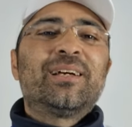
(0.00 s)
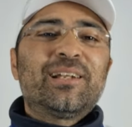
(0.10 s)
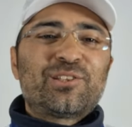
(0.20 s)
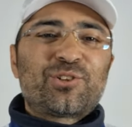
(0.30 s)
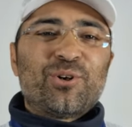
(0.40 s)

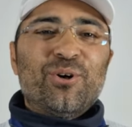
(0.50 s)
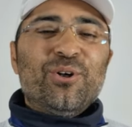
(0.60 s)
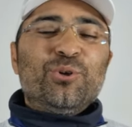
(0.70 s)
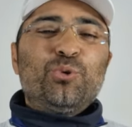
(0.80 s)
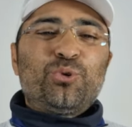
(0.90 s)
Ringrazio
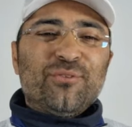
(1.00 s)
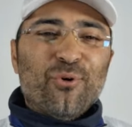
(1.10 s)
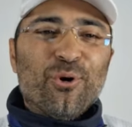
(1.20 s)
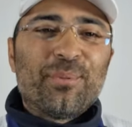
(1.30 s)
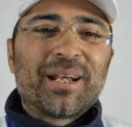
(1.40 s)
tutti
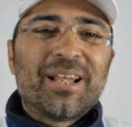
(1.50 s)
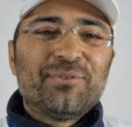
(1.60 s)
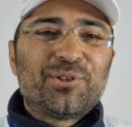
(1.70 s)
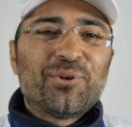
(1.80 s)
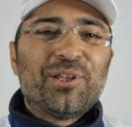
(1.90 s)
voi per la
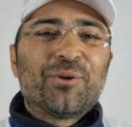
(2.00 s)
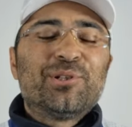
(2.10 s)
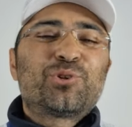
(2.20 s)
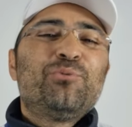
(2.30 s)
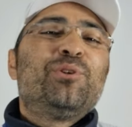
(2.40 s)
visione di
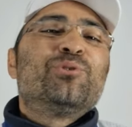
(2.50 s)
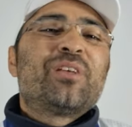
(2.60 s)
questo video,